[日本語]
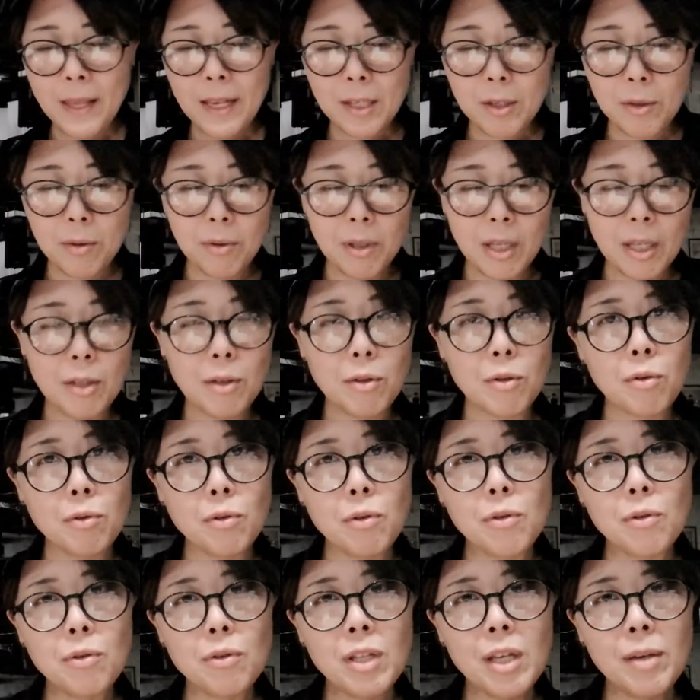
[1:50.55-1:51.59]
そうなんですよ
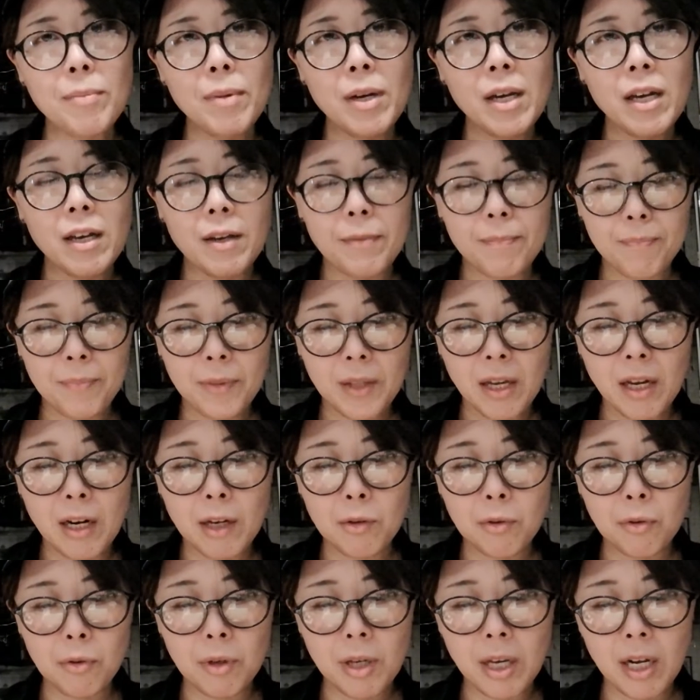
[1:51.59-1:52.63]
10年前か
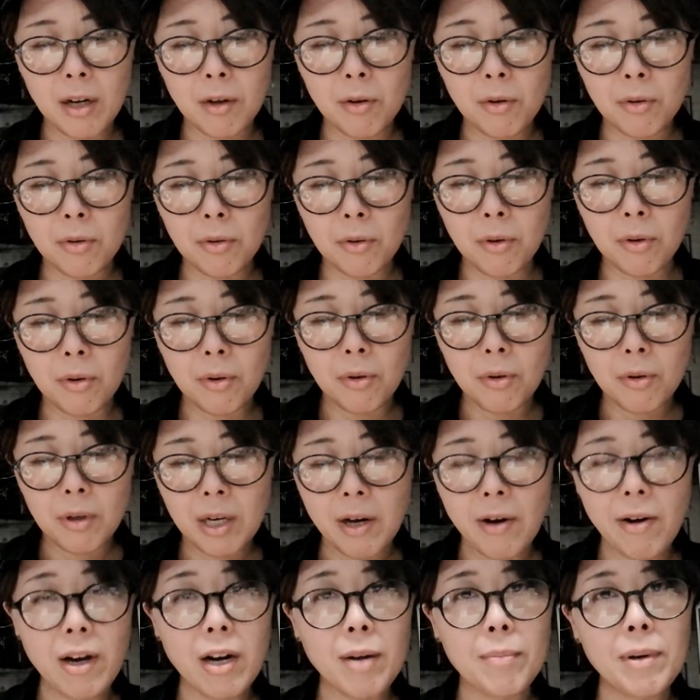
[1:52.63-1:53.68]
らどうやらこの
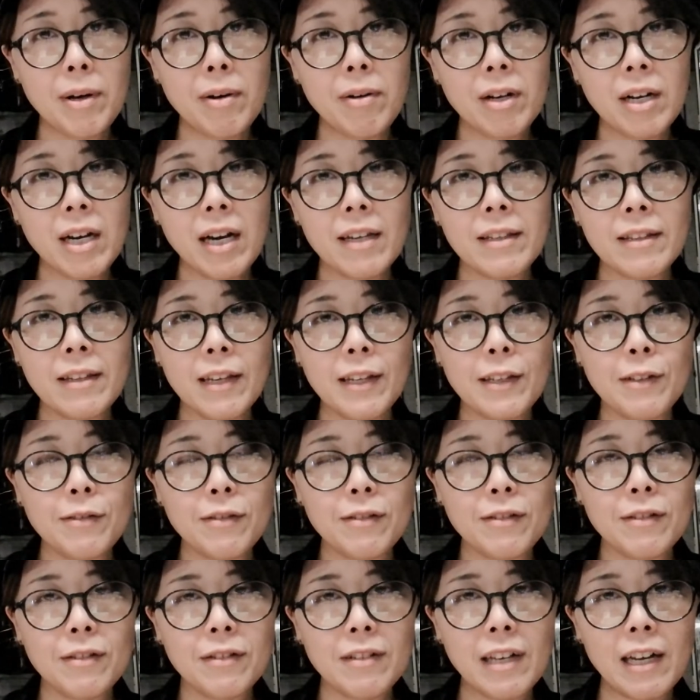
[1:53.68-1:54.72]
瓦版を書いてい
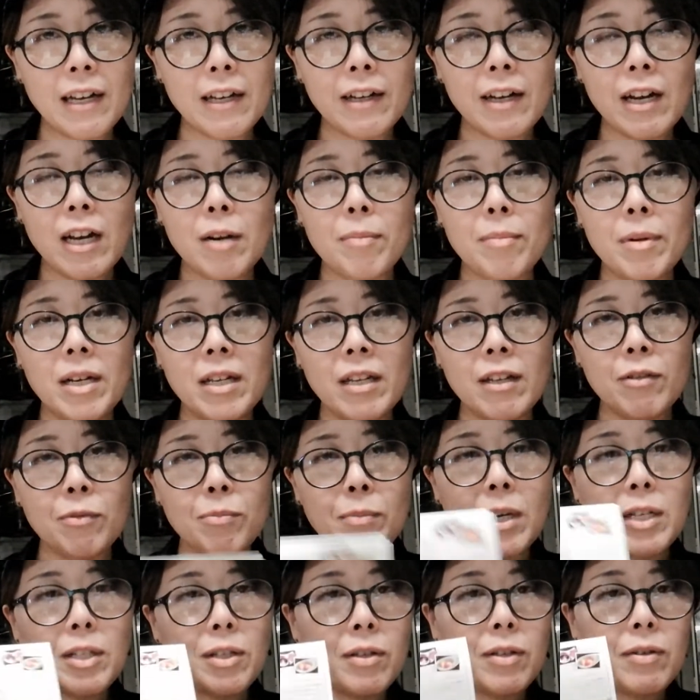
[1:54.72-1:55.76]
るあ瓦版あの
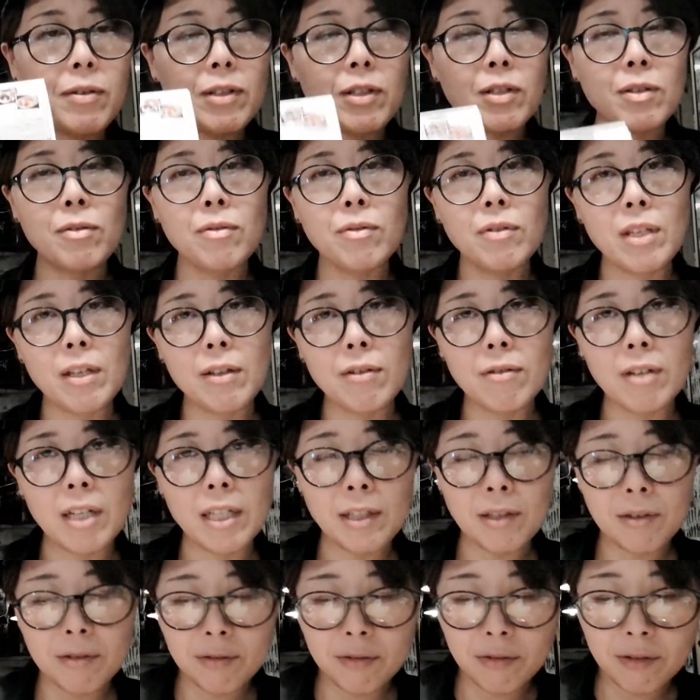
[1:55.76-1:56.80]
マンスリーが作っているら
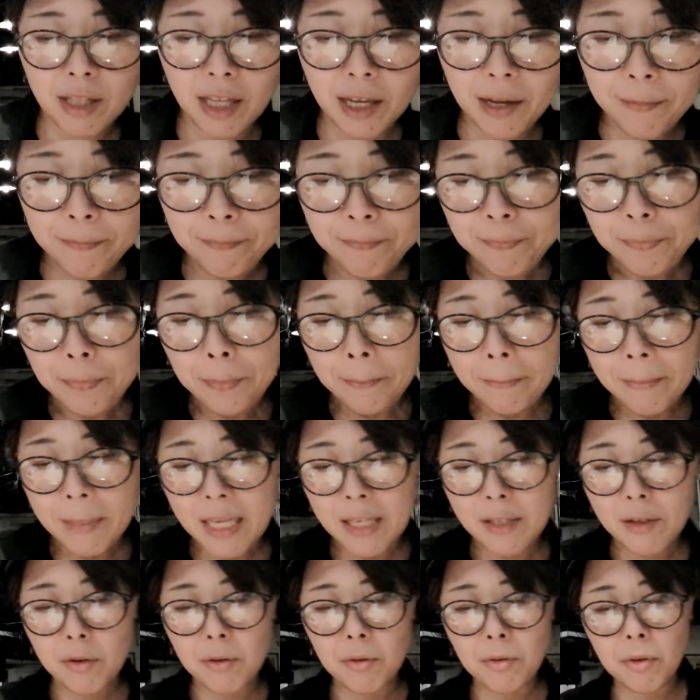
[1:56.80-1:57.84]
しくって
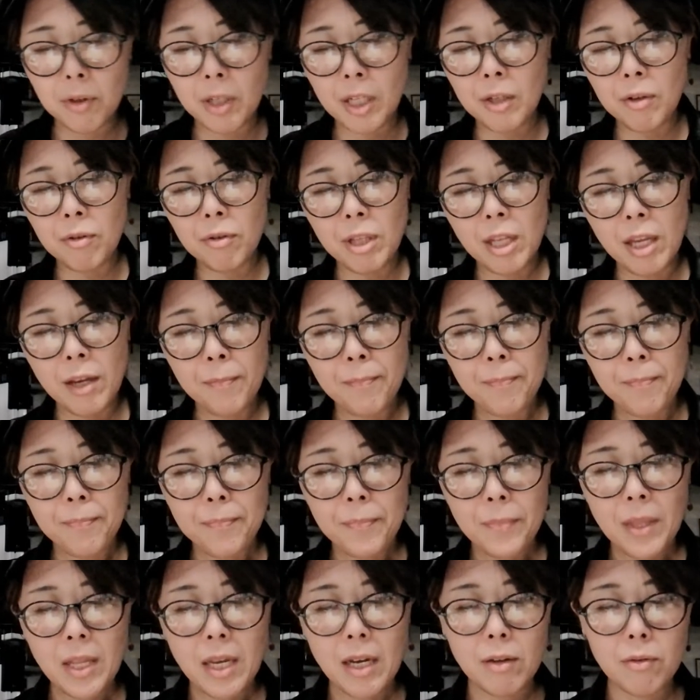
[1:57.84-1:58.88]
その時のね
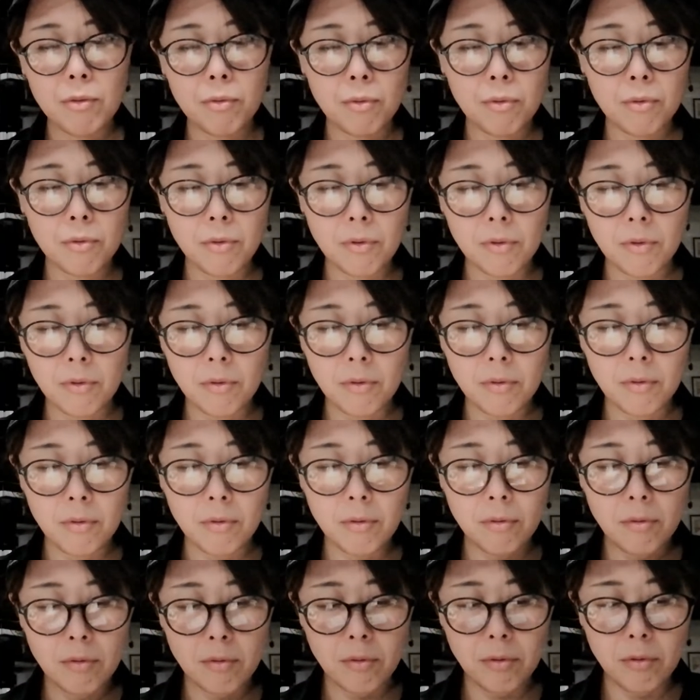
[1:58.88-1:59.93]
あの
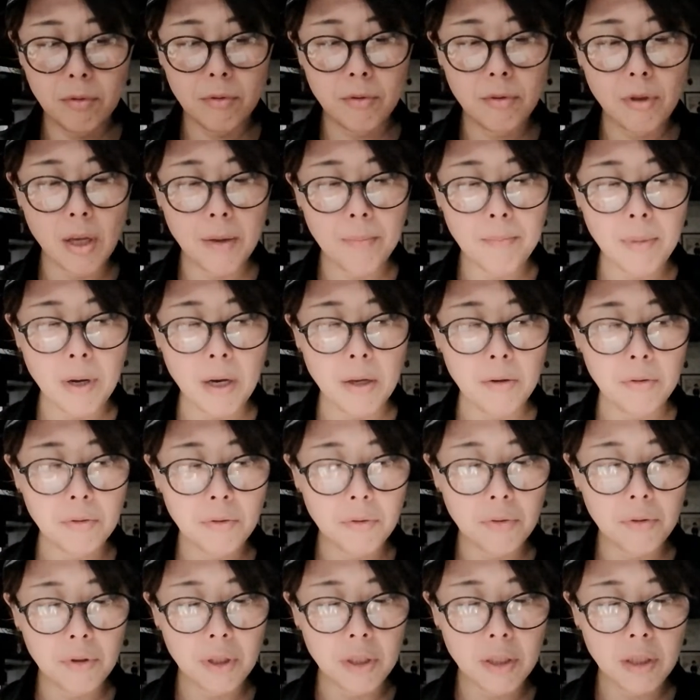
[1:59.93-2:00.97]
10年前の
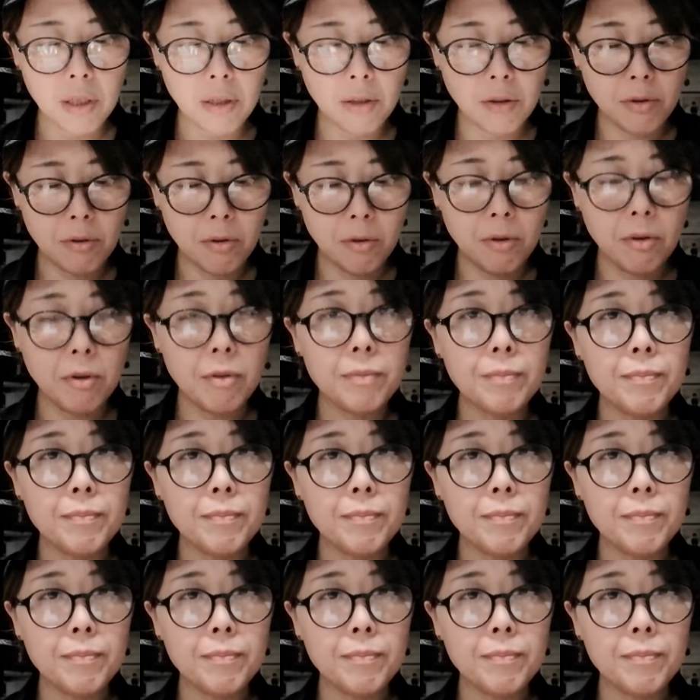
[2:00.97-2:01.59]
11月号